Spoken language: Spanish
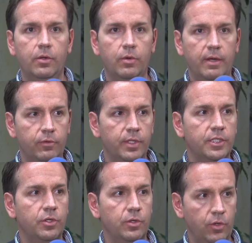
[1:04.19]
con una
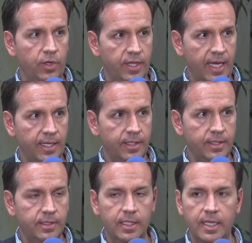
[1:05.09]
fundación, con
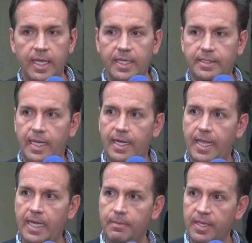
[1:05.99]
IDARTES, están
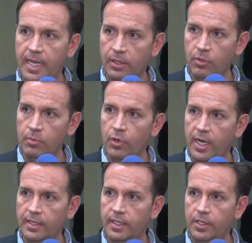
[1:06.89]
eliminando el
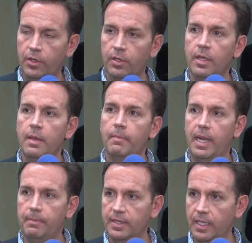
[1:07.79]
mural anterior
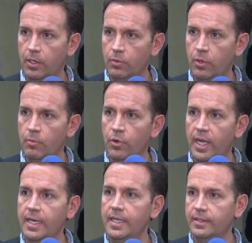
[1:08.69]
para pintar un nuevo
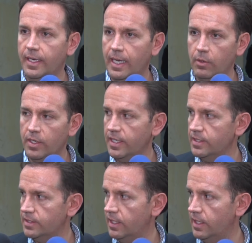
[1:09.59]
mural y entregarlo el
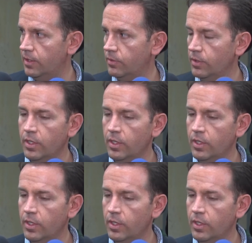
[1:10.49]
15 de enero.